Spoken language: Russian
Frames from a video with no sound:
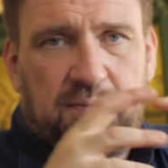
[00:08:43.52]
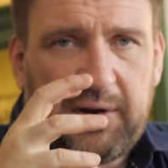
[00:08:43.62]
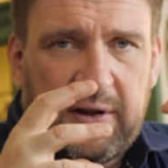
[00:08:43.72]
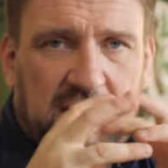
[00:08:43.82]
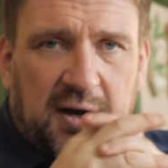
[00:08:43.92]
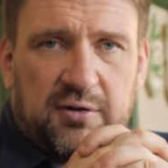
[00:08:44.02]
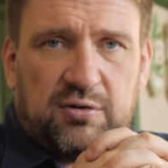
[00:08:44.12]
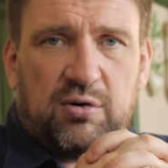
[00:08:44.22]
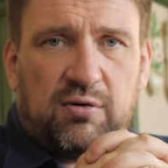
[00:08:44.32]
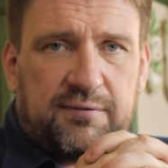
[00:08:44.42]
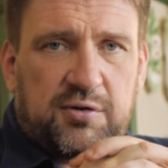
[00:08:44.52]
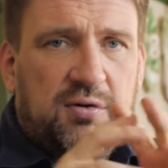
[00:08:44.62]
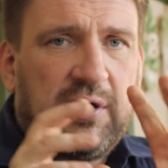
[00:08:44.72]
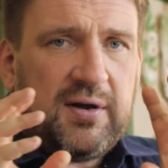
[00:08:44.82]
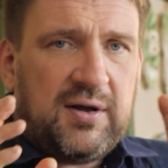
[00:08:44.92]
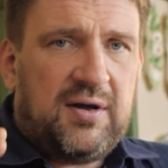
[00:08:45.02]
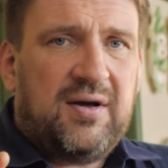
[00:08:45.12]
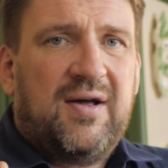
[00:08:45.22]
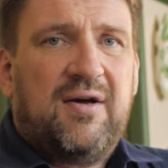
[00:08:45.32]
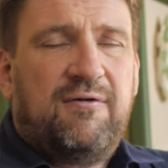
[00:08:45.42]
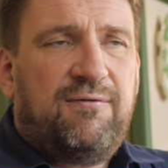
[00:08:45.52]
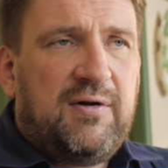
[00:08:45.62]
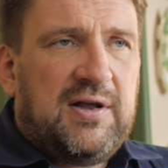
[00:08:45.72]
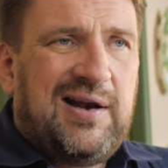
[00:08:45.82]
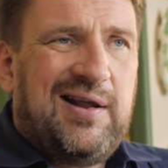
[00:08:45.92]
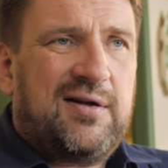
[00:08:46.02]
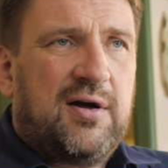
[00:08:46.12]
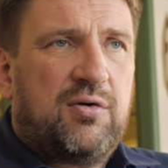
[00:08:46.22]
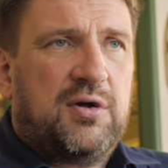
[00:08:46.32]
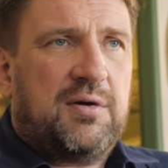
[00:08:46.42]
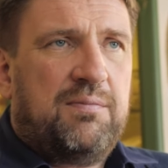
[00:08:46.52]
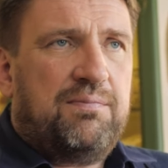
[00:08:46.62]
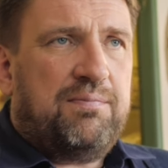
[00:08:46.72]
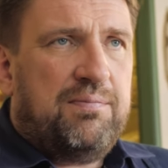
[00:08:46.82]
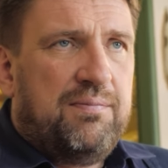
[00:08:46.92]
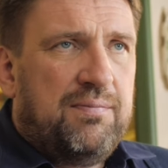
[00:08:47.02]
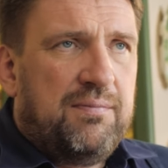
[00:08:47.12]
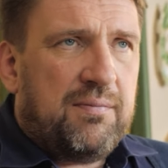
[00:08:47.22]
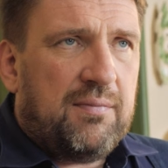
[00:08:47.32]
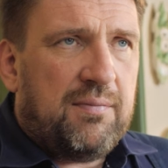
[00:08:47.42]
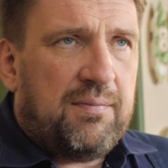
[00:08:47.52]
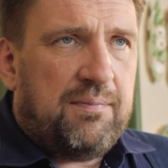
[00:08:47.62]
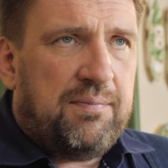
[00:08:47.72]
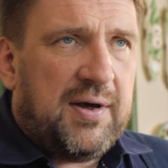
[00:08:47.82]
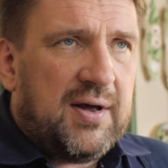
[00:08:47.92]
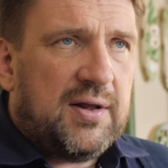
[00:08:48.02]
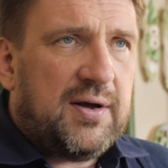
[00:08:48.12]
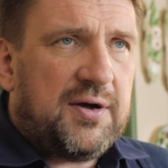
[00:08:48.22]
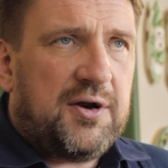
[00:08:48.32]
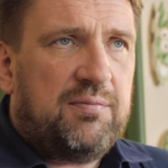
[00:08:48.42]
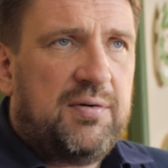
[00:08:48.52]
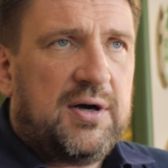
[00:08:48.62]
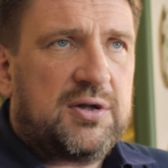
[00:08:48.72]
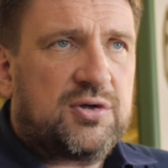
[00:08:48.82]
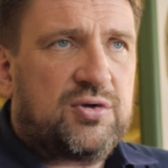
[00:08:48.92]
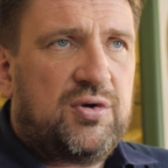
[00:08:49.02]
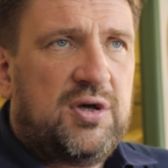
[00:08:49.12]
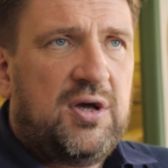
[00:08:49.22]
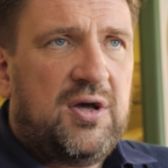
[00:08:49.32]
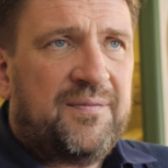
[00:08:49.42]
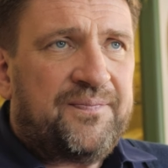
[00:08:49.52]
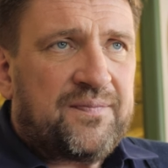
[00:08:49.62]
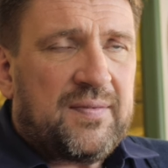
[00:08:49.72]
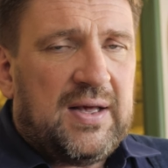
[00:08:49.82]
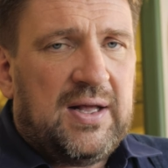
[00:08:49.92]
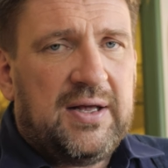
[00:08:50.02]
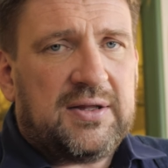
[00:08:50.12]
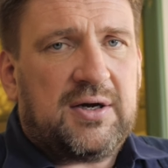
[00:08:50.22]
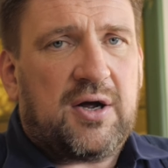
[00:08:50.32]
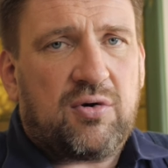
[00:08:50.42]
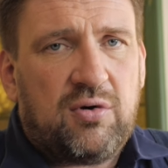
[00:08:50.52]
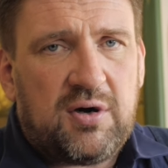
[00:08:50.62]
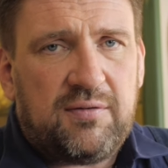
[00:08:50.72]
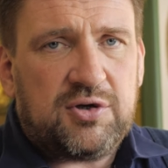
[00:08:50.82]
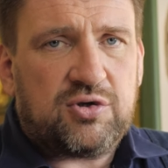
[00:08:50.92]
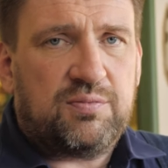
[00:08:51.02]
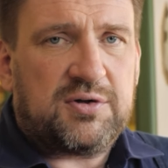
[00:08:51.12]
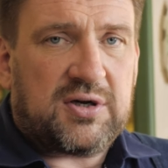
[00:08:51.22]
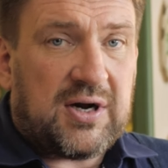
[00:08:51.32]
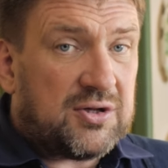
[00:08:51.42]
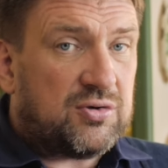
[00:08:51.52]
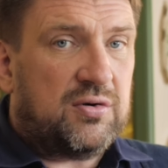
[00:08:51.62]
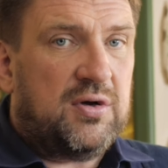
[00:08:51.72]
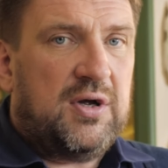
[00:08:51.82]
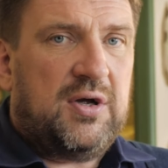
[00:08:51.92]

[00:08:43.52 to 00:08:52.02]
проникают друг в друга, и выделить какой-то белые грибы, это сухие, где-то гороховый суп сразу